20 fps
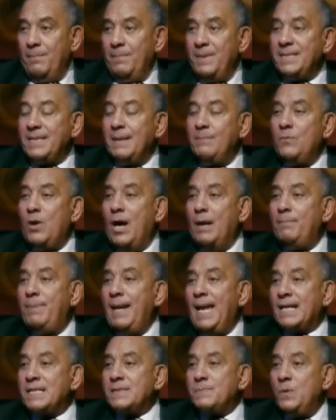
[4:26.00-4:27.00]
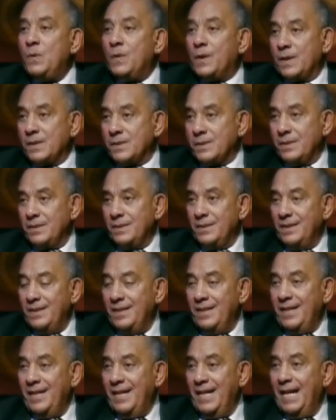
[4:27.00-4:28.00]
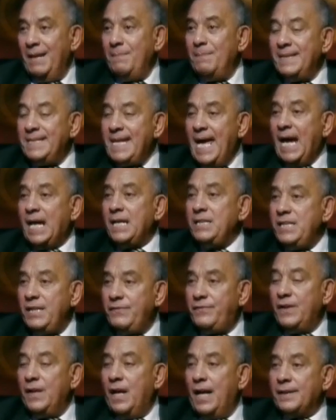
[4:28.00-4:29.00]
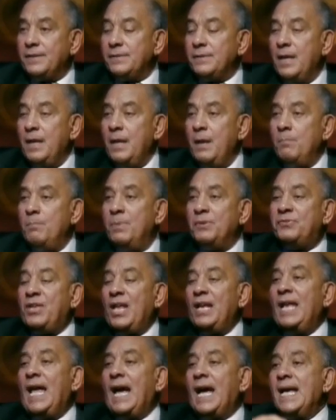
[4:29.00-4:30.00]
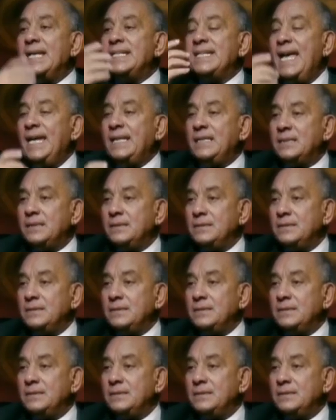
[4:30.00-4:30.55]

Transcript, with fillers: بيسموها البلاك سموكرز المداخن دي في الأرض بتطلع غازات